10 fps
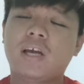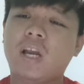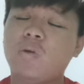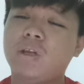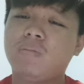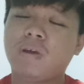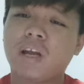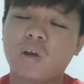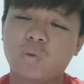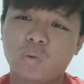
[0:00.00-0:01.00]
Kalau ini
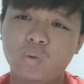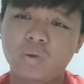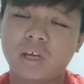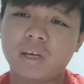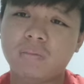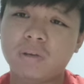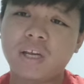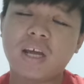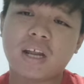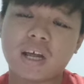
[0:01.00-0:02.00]
berlaku dan
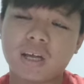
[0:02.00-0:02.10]
benar